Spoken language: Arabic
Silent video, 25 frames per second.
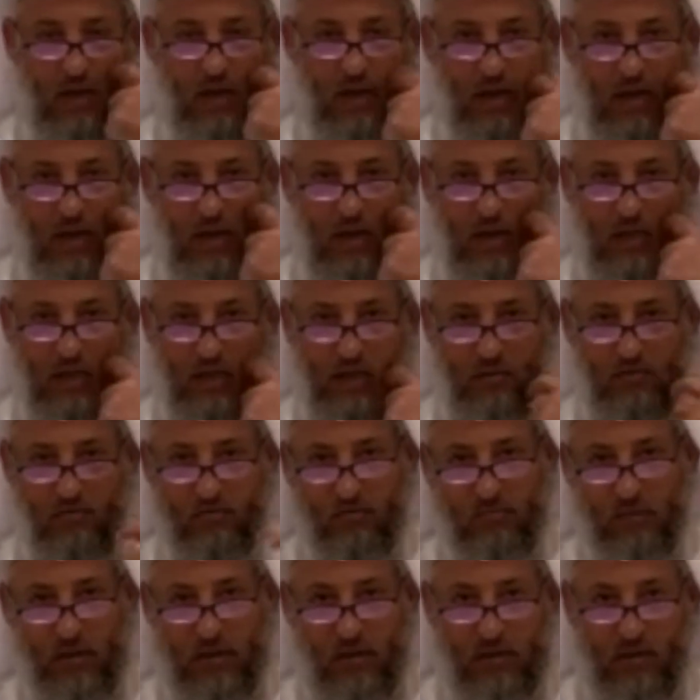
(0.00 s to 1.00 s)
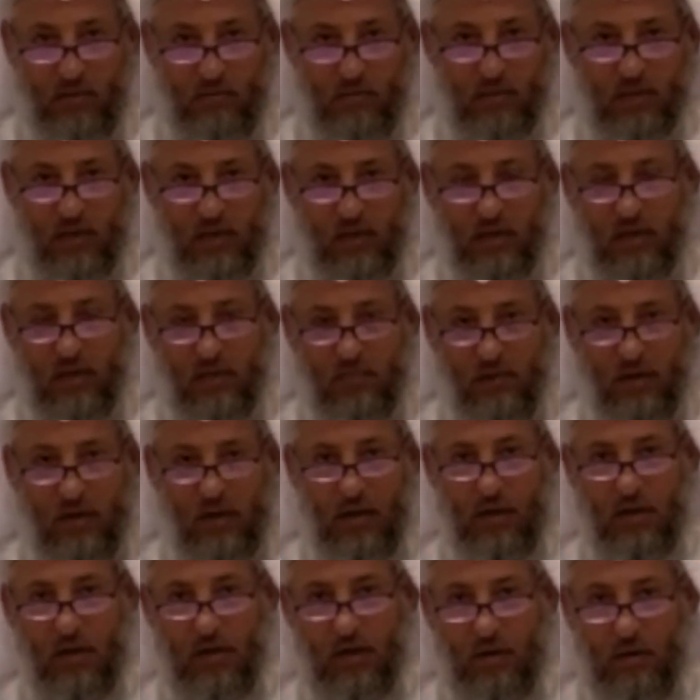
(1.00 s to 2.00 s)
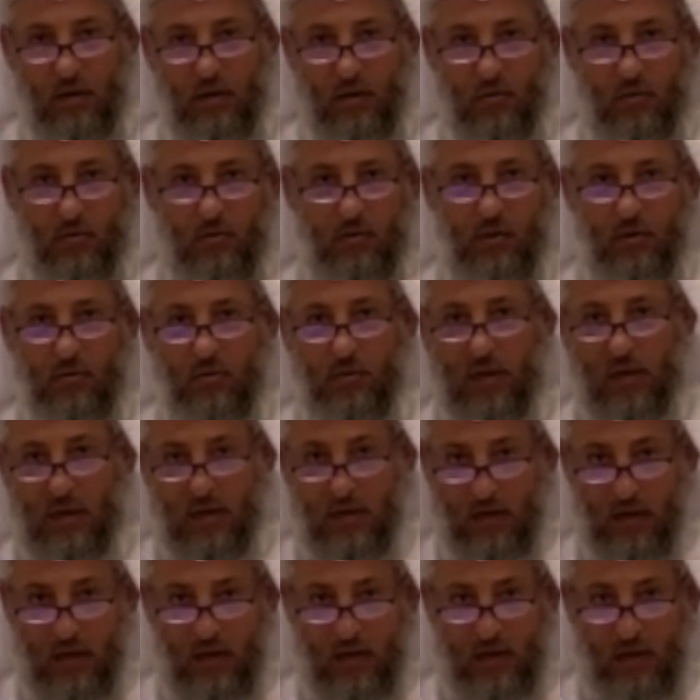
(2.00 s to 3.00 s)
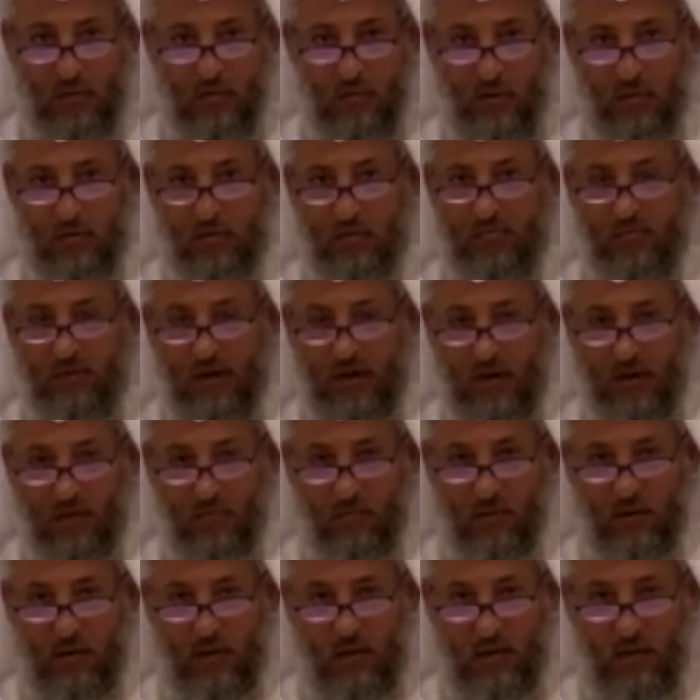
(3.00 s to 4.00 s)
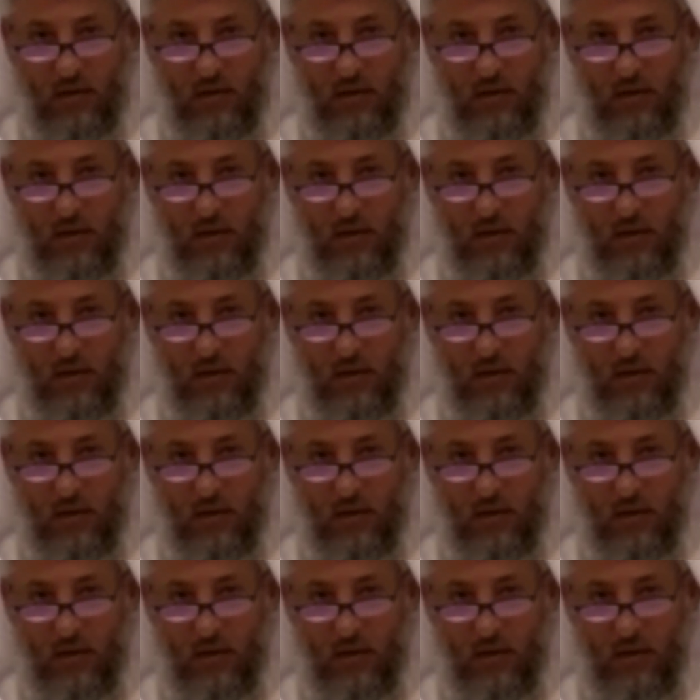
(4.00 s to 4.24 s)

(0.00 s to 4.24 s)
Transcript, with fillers: الخالقين سبحانه وتعالى كما قال قل لو كان لله ولد فأنا أول